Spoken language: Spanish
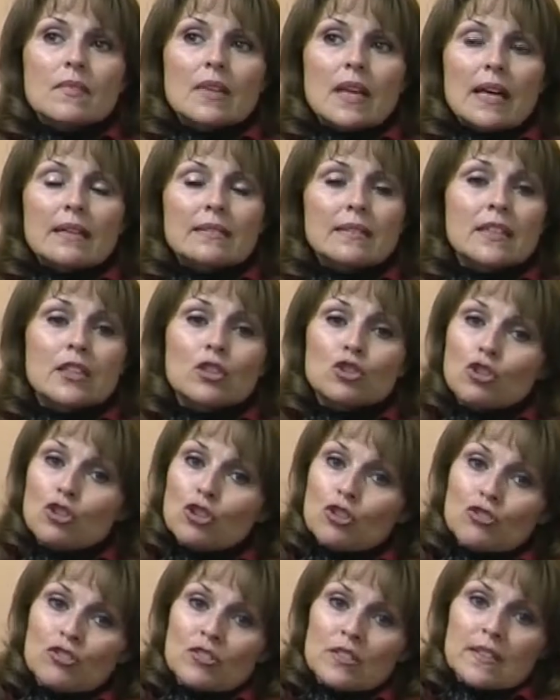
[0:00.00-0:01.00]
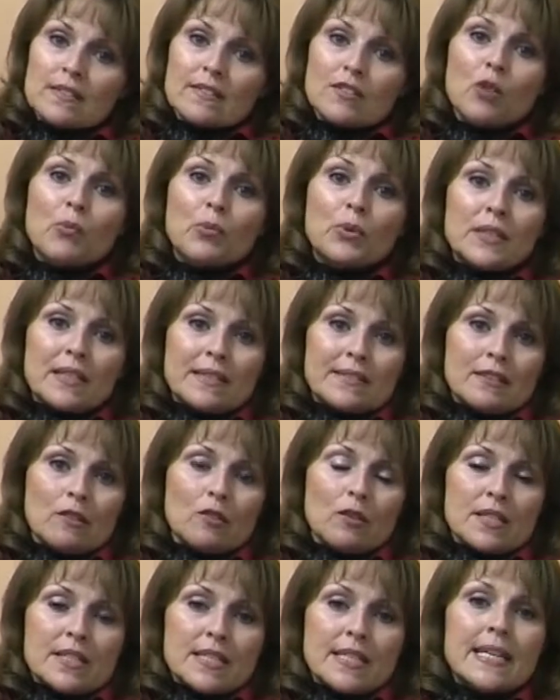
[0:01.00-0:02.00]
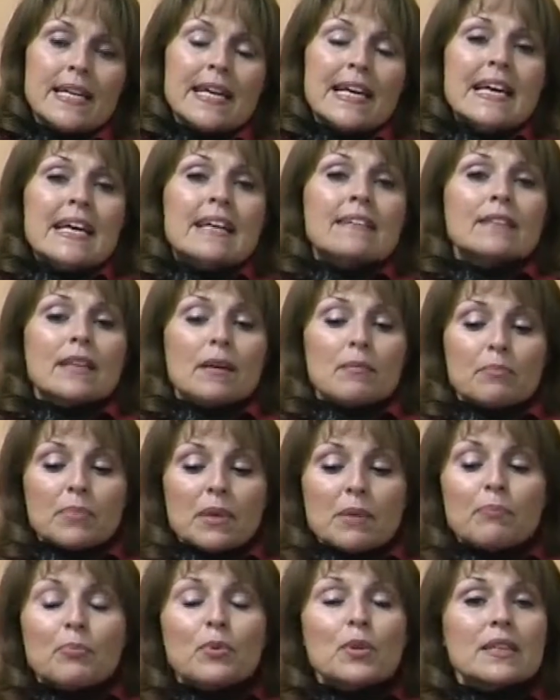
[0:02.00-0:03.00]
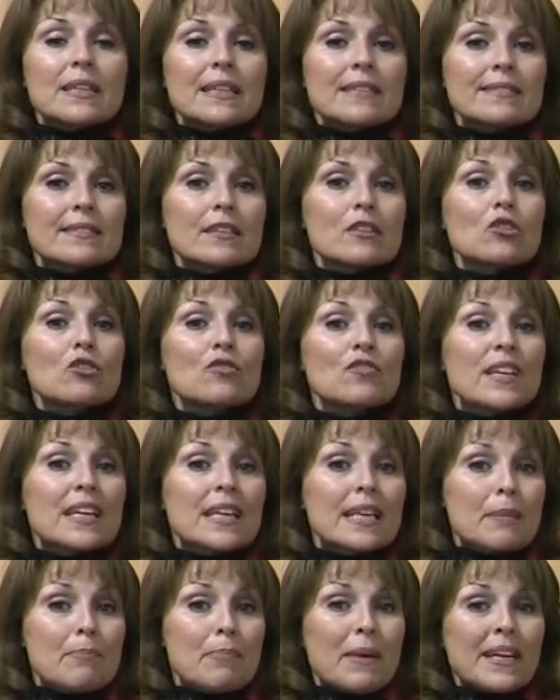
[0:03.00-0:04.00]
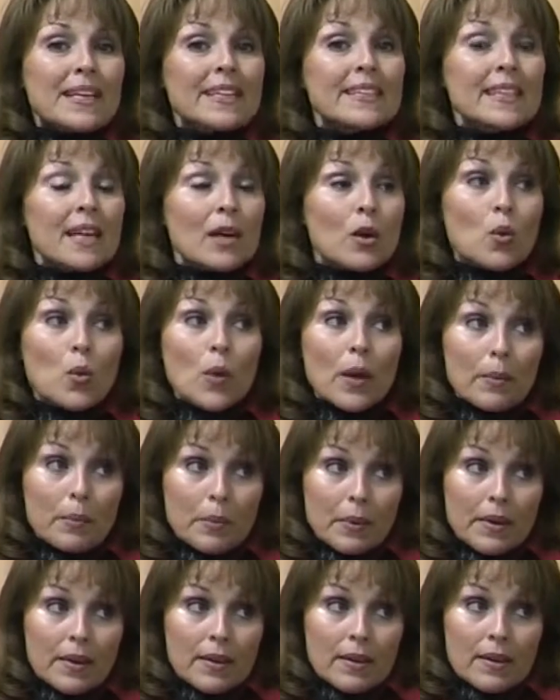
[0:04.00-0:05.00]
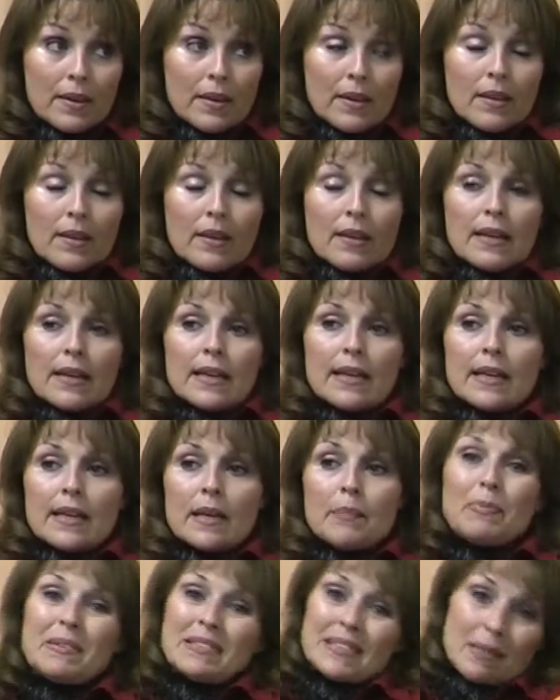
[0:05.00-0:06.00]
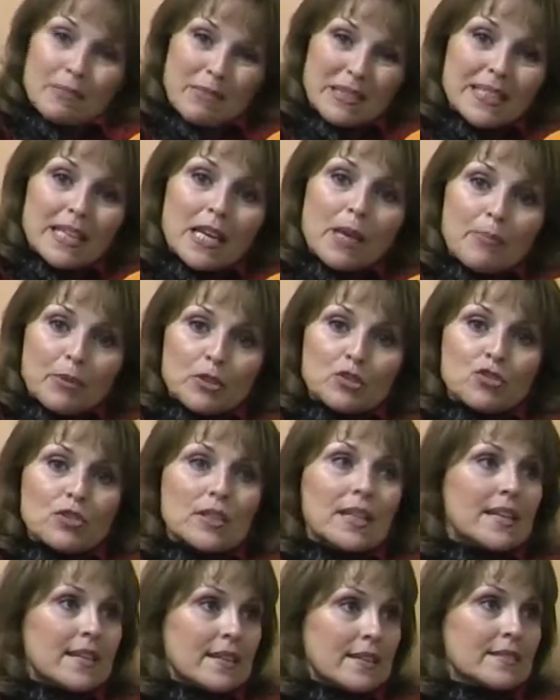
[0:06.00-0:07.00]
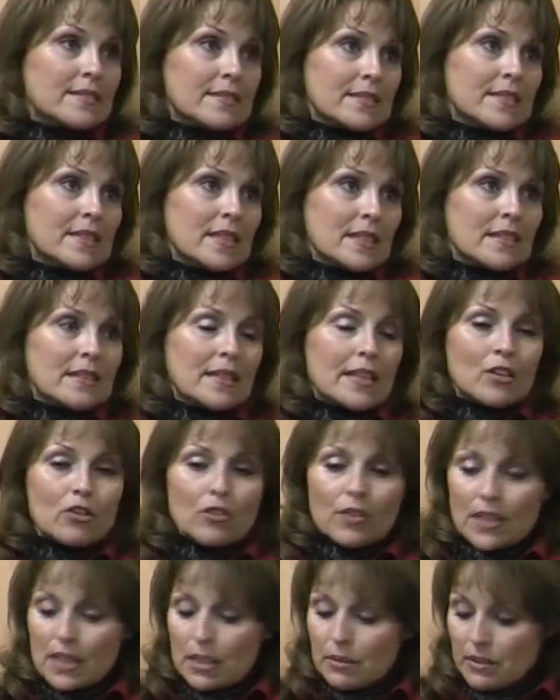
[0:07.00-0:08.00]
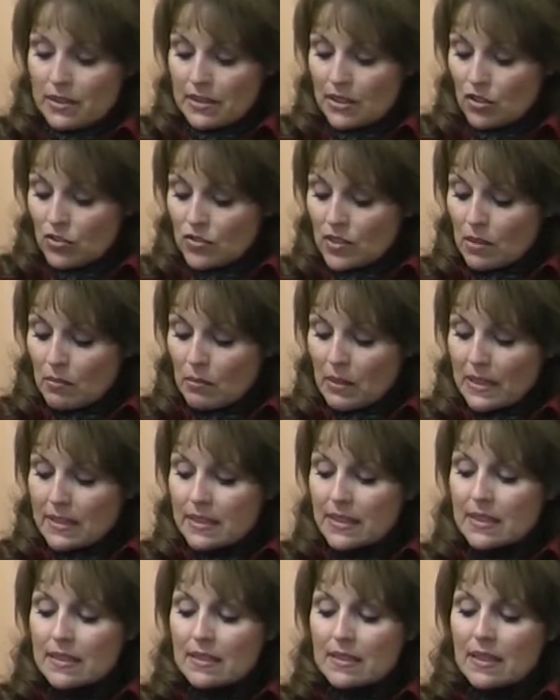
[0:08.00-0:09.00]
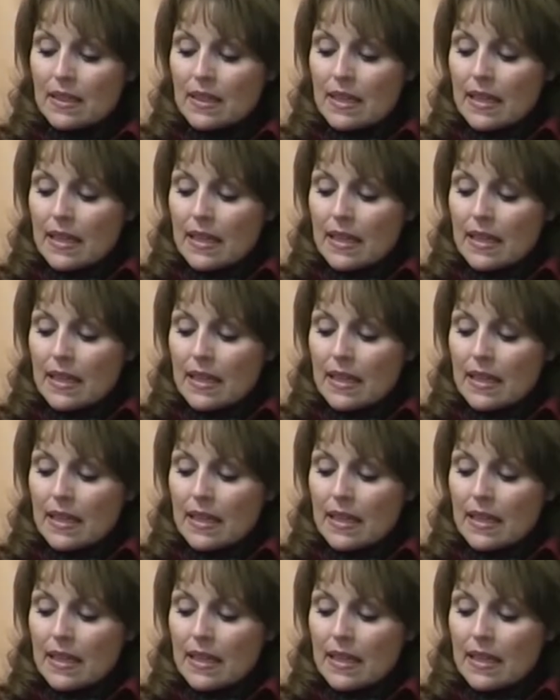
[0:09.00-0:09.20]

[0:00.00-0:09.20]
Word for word: Así que todos los interesados pueden hacerlo allí. También pueden hacerlo vía la página web, eh, especialmente las personas que residen lejos de Libertador San Martín